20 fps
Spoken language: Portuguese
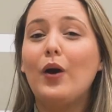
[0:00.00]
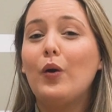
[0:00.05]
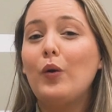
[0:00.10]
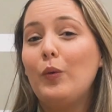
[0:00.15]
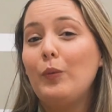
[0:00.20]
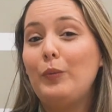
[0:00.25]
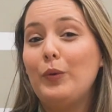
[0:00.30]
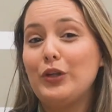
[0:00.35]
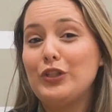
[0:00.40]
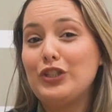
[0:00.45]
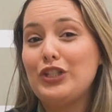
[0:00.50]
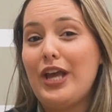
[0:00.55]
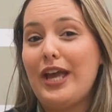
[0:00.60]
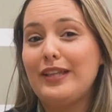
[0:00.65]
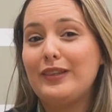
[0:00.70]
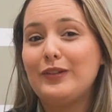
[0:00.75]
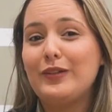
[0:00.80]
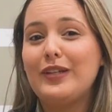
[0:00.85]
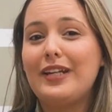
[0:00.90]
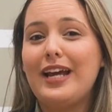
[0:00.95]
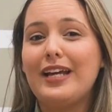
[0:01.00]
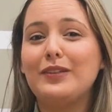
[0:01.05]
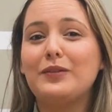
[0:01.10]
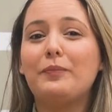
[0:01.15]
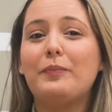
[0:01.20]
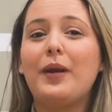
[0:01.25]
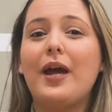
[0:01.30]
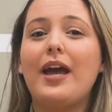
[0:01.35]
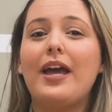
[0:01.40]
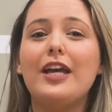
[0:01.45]
Um projeto criado
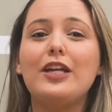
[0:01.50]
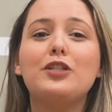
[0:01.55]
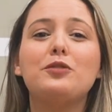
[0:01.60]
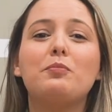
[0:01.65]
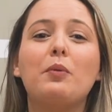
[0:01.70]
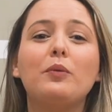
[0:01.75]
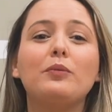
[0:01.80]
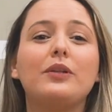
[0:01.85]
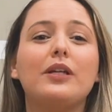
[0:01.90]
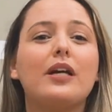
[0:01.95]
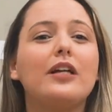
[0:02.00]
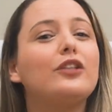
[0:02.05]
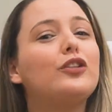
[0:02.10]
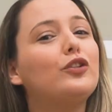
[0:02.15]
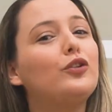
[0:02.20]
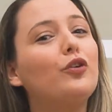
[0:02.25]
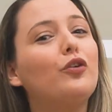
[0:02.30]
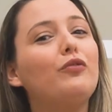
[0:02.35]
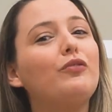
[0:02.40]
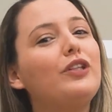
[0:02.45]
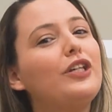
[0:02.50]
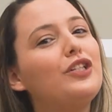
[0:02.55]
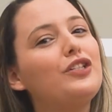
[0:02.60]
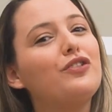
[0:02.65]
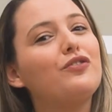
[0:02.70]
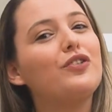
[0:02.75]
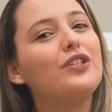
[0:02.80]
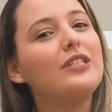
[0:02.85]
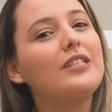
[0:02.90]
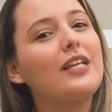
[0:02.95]
para responder às dúvidas
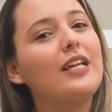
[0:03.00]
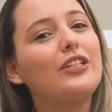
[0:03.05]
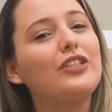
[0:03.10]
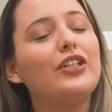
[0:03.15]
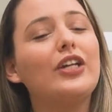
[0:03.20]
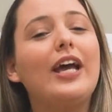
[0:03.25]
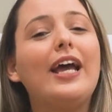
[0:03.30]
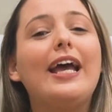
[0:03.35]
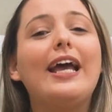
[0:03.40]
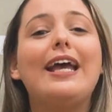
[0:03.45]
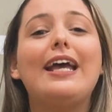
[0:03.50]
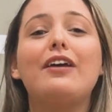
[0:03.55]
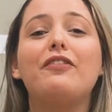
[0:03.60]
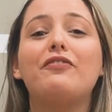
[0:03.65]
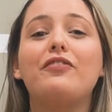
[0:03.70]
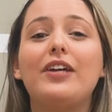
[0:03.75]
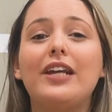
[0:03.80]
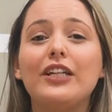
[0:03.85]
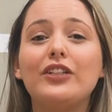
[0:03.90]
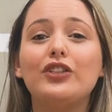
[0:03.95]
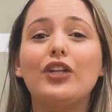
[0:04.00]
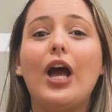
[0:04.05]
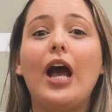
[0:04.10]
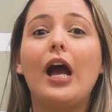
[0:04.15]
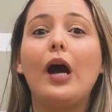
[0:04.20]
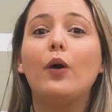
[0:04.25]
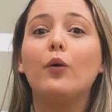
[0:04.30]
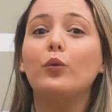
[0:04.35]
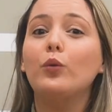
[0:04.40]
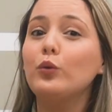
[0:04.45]
de vocês referente
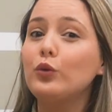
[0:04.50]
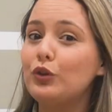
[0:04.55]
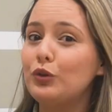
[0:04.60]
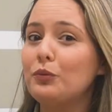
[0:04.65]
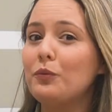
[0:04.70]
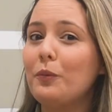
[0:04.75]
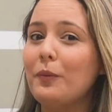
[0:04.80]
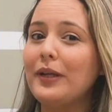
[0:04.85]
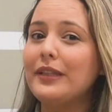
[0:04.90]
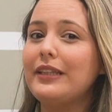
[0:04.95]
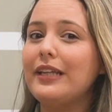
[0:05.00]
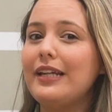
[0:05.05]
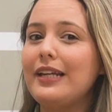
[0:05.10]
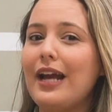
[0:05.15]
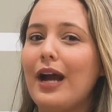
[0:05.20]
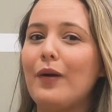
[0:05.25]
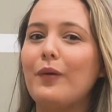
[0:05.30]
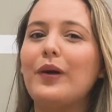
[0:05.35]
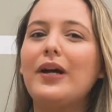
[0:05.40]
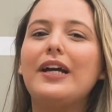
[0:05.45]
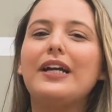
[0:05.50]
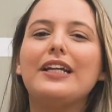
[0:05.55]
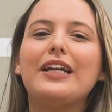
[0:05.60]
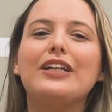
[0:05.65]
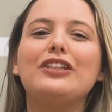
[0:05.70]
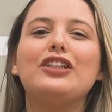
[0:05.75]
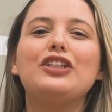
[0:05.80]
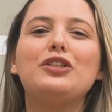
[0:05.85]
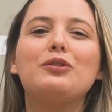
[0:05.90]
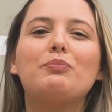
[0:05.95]
ao último material que
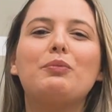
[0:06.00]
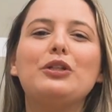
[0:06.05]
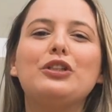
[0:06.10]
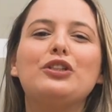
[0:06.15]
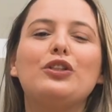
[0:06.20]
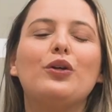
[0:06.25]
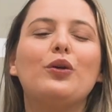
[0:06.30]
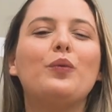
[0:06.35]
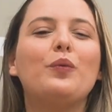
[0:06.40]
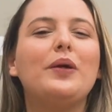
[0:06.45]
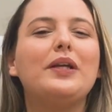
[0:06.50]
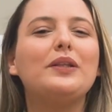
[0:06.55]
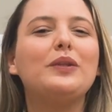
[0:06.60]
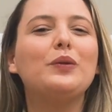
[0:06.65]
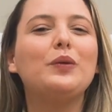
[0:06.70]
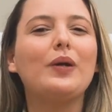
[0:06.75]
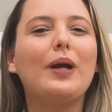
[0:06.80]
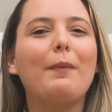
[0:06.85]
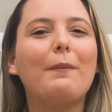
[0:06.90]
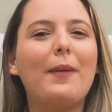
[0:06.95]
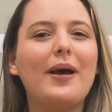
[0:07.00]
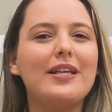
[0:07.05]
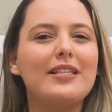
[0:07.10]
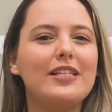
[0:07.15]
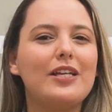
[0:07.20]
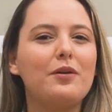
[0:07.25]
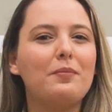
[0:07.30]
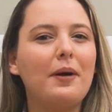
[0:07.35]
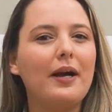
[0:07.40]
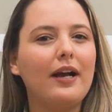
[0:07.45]
a gente postou no Educa
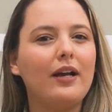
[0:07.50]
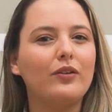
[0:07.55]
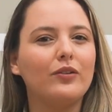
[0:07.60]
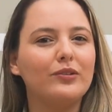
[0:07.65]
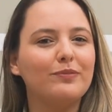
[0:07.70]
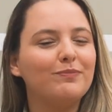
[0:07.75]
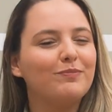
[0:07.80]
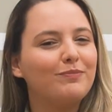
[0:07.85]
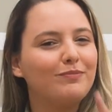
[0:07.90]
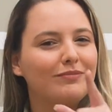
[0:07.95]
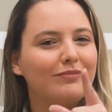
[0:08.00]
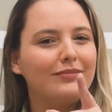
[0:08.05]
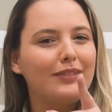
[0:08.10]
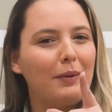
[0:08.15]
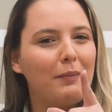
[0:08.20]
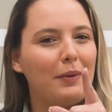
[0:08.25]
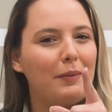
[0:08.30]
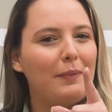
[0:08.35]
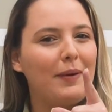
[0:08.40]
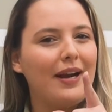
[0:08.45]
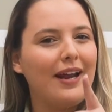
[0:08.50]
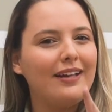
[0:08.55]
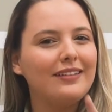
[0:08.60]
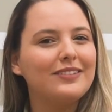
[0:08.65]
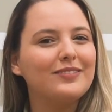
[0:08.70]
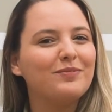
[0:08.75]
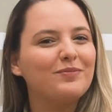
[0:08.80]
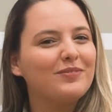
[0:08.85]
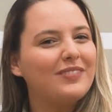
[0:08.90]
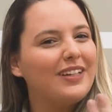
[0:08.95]
Parceiro Magalu. Tá
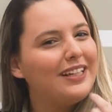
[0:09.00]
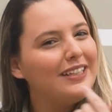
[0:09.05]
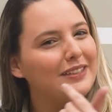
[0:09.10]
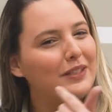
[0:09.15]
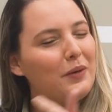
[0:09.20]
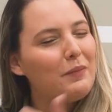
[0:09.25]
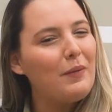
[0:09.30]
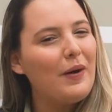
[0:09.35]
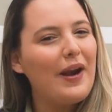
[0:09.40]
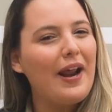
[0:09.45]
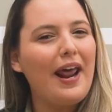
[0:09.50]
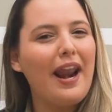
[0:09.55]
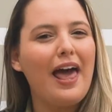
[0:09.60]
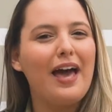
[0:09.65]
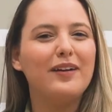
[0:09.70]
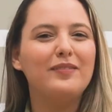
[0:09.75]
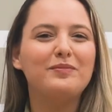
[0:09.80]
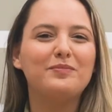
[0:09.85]
preparado? Então bora lá!